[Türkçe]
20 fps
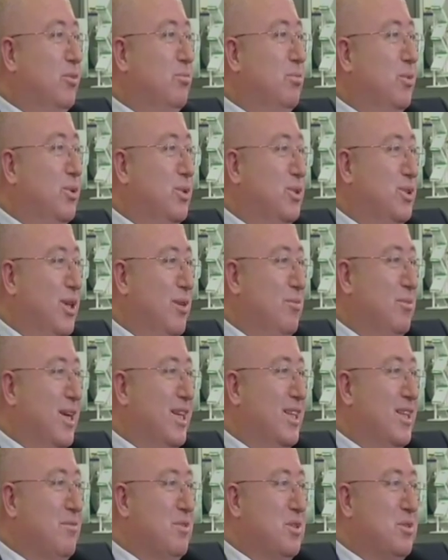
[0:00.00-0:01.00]
Bunu Büyükşehir mi
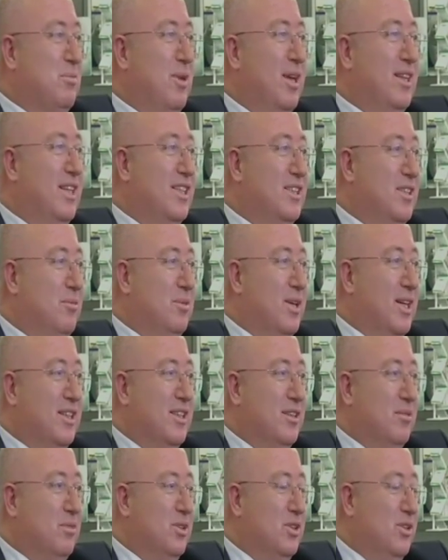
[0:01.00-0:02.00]
getirmiş, Menteşe mi
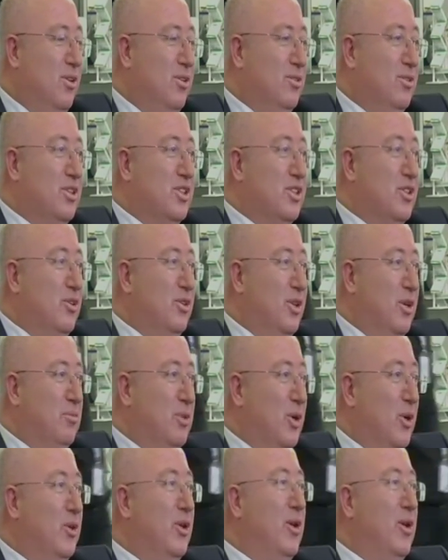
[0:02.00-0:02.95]
getirmiş onun için önemli.